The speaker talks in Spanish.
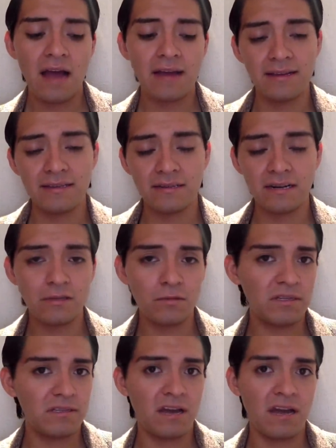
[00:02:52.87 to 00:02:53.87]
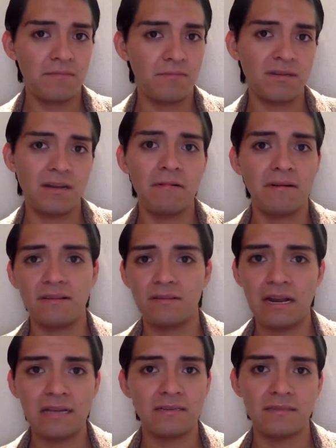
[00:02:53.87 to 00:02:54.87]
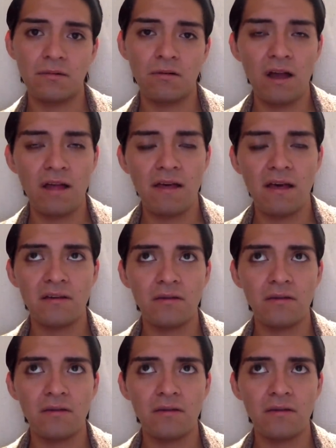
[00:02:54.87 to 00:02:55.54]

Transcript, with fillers: Aquí es gratuita y pues la verdad te la hacen de volada.